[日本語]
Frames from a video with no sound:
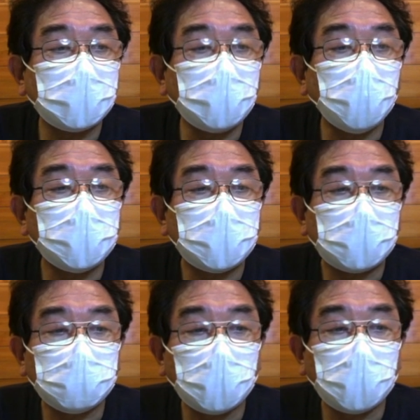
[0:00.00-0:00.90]
以降にな
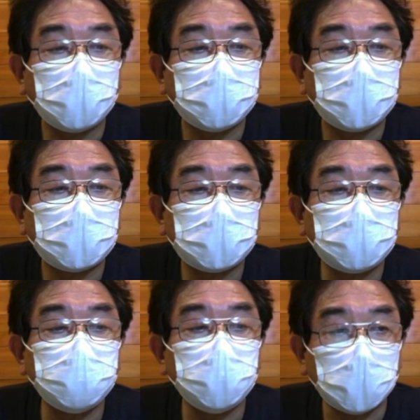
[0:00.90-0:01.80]
ると
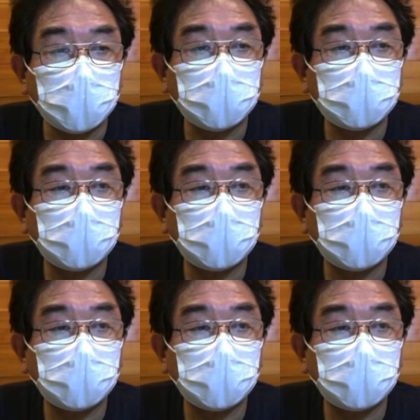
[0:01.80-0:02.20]
急に、